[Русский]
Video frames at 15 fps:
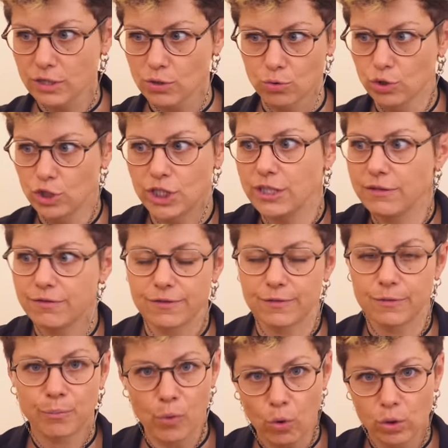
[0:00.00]
изучив
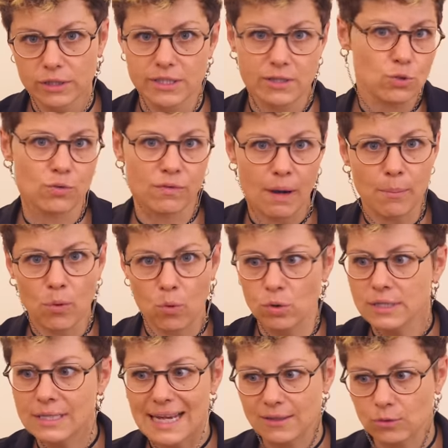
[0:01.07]
полностью
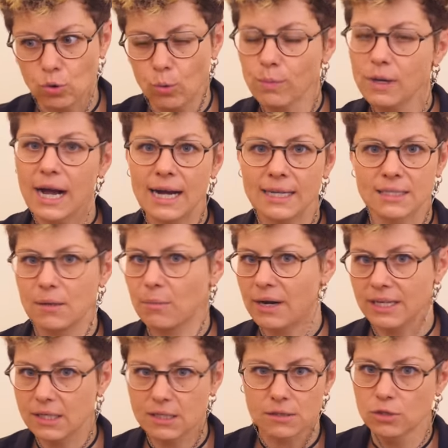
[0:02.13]
вопрос о том, как
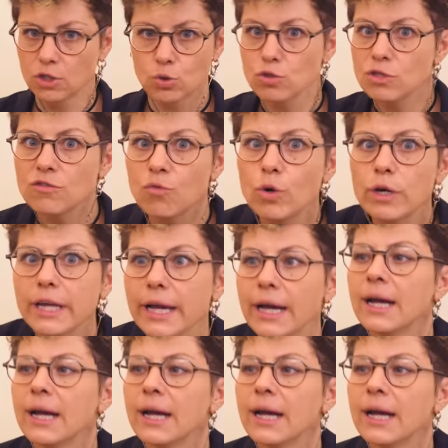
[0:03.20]
собаки слышат звуки.